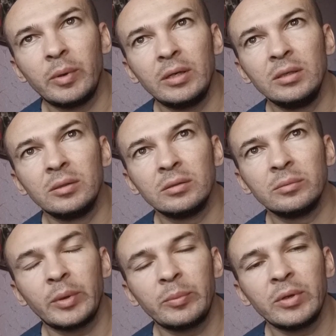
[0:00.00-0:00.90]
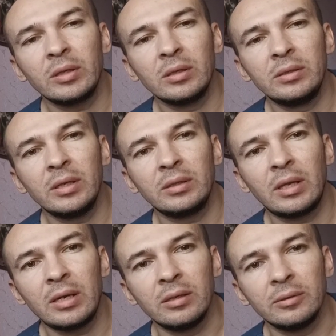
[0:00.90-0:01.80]
болит э, примерно дня
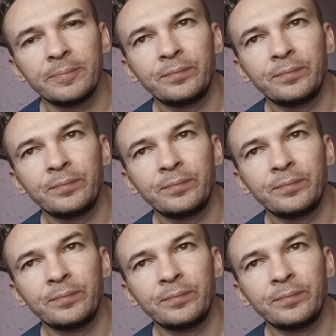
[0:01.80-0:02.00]
три.